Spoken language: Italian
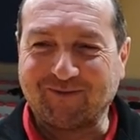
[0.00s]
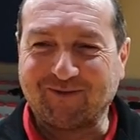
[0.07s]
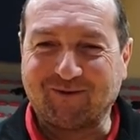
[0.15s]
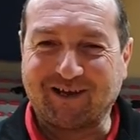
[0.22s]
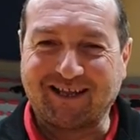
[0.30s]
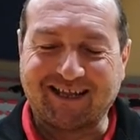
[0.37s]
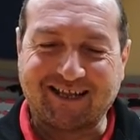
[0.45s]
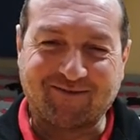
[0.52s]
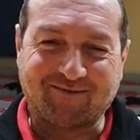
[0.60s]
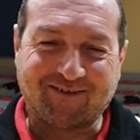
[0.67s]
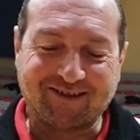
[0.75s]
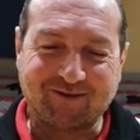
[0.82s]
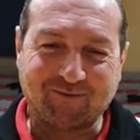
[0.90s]
non è andata
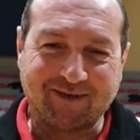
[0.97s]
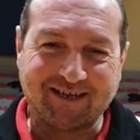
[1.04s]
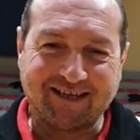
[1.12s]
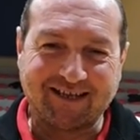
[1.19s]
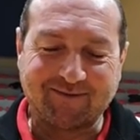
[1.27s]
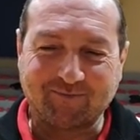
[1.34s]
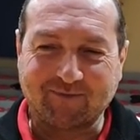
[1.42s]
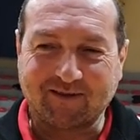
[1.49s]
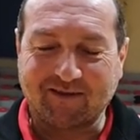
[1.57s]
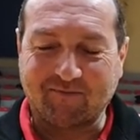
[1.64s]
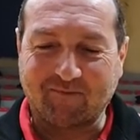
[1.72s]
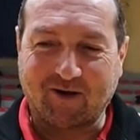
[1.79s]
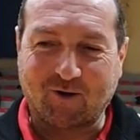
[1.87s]
affatto bene,
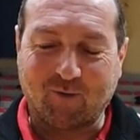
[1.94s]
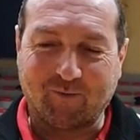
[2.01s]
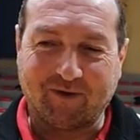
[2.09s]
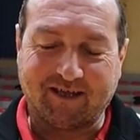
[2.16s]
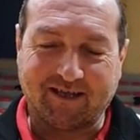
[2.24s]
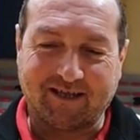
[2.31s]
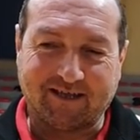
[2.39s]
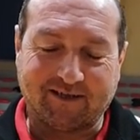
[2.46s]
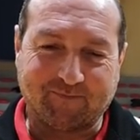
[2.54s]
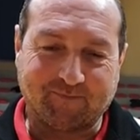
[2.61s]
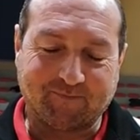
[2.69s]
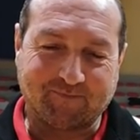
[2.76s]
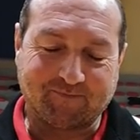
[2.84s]
ma
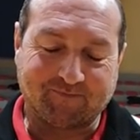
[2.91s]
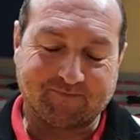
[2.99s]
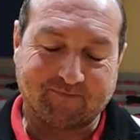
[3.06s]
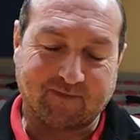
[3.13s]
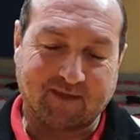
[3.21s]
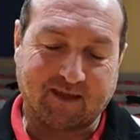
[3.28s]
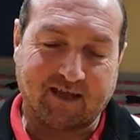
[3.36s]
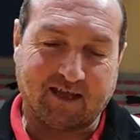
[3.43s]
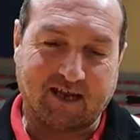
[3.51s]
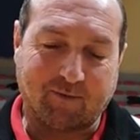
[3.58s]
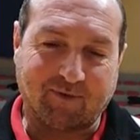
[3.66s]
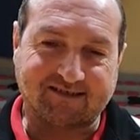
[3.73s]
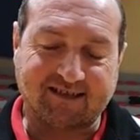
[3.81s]
come
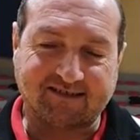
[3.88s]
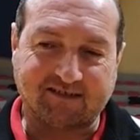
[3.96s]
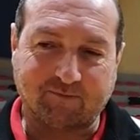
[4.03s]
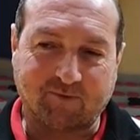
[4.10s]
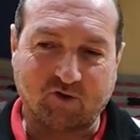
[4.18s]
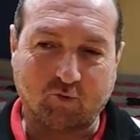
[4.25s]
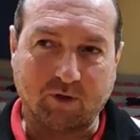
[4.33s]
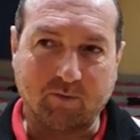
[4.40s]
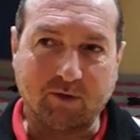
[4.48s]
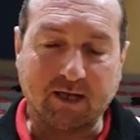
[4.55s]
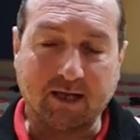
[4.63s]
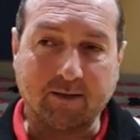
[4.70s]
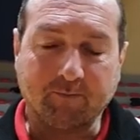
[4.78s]
era abbastanza
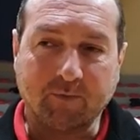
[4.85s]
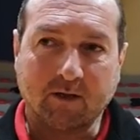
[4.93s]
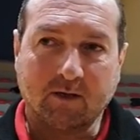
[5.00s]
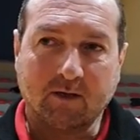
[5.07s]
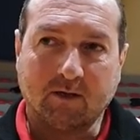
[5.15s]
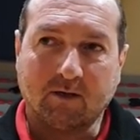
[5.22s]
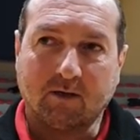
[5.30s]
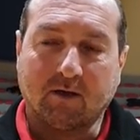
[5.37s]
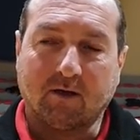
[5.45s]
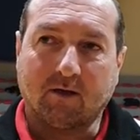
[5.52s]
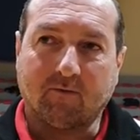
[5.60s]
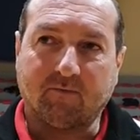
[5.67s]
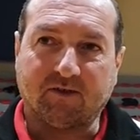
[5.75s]
presumibile,
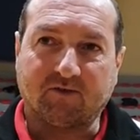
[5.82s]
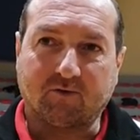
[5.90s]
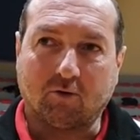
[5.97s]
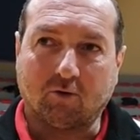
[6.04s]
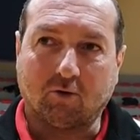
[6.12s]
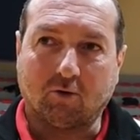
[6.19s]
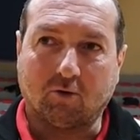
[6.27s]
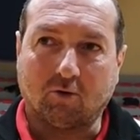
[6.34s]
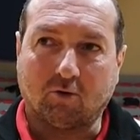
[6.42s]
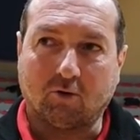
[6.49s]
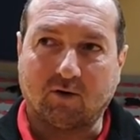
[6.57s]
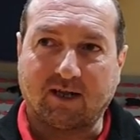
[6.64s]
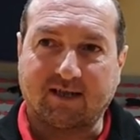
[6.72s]

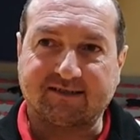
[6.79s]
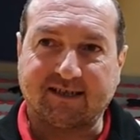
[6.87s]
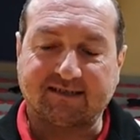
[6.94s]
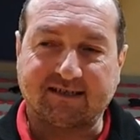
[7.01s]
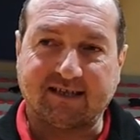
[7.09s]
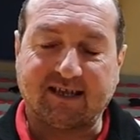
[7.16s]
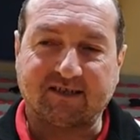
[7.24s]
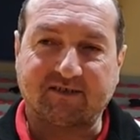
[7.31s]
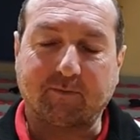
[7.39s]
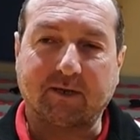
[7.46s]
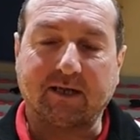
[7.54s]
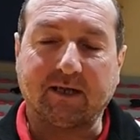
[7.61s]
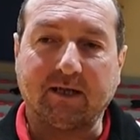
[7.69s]
visto l'assenza di
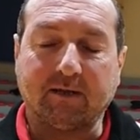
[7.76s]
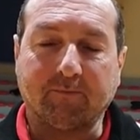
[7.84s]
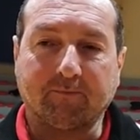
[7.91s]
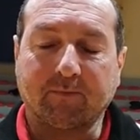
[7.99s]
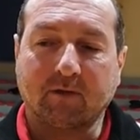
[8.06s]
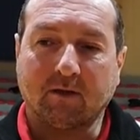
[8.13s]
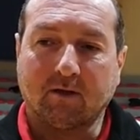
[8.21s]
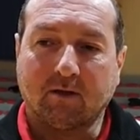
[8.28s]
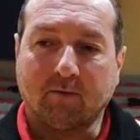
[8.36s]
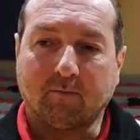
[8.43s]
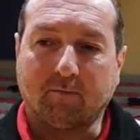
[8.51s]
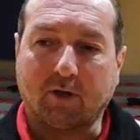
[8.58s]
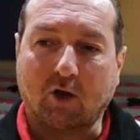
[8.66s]
Gasparini,
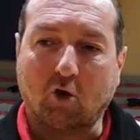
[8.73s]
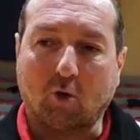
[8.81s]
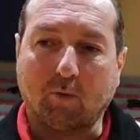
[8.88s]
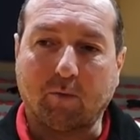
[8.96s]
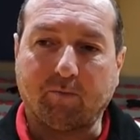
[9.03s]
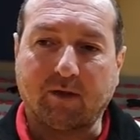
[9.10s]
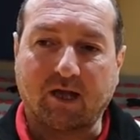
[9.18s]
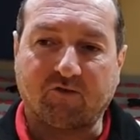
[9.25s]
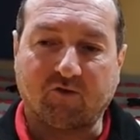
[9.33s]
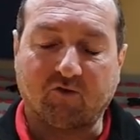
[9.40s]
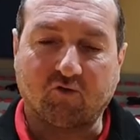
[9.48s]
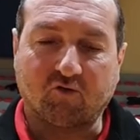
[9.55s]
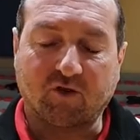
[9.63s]
però non mi
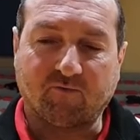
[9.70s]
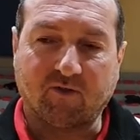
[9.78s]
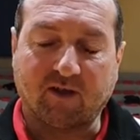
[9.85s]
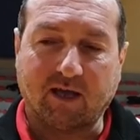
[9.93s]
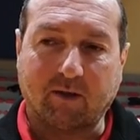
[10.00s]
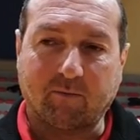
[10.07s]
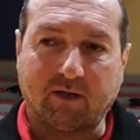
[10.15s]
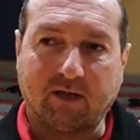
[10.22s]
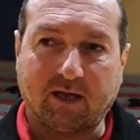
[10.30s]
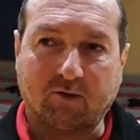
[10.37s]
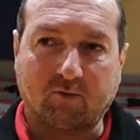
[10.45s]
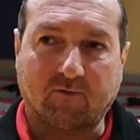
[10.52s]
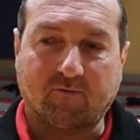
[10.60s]
piace giustificarmi
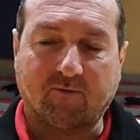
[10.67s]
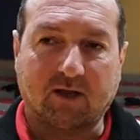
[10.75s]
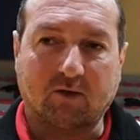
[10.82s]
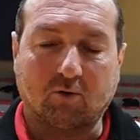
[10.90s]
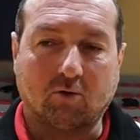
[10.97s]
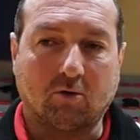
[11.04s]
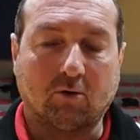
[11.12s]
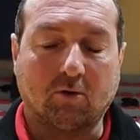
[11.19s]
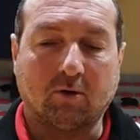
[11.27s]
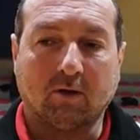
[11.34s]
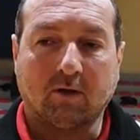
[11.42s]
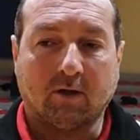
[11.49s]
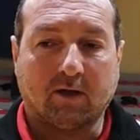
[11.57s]
dietro il fatto
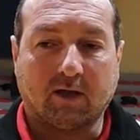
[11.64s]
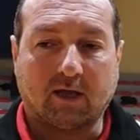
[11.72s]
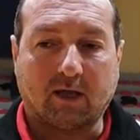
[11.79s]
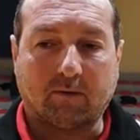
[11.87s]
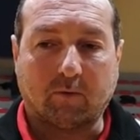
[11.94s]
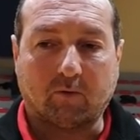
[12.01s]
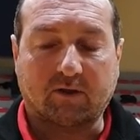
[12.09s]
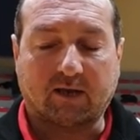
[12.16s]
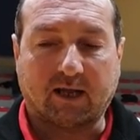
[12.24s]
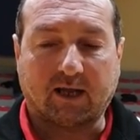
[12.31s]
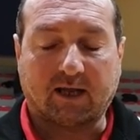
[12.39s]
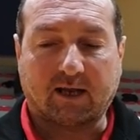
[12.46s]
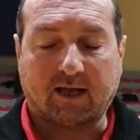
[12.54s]
che abbiamo
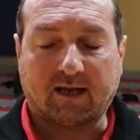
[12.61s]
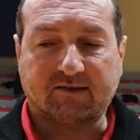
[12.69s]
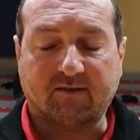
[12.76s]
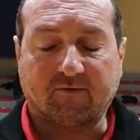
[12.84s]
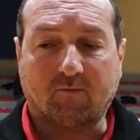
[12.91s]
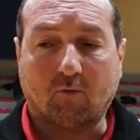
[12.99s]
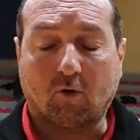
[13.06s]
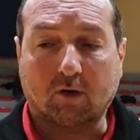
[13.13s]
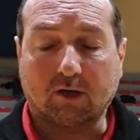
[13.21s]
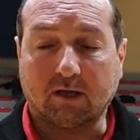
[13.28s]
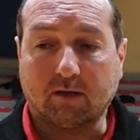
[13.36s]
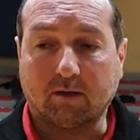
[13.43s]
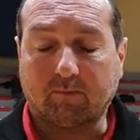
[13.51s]
tre ragazze
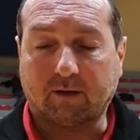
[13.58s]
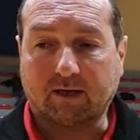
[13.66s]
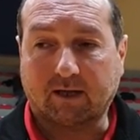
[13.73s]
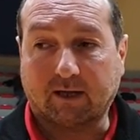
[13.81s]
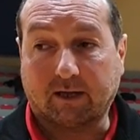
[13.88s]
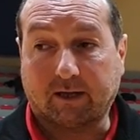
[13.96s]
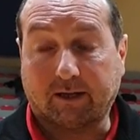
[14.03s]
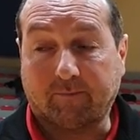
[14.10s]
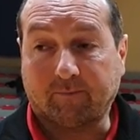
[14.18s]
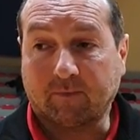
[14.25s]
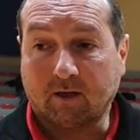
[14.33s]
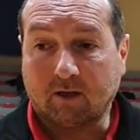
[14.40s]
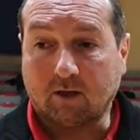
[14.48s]
fuori perché
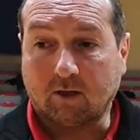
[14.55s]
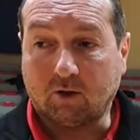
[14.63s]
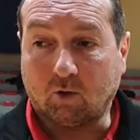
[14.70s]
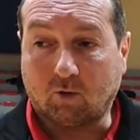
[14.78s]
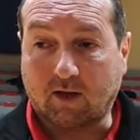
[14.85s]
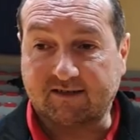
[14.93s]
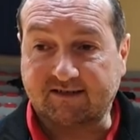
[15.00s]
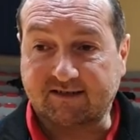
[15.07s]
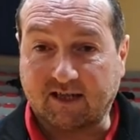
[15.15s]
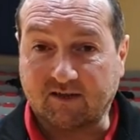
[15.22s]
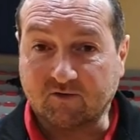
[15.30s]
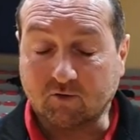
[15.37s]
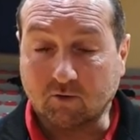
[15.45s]
non ha
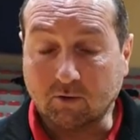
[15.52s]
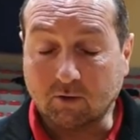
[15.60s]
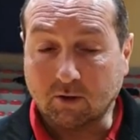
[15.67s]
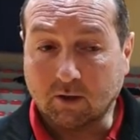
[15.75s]
senso.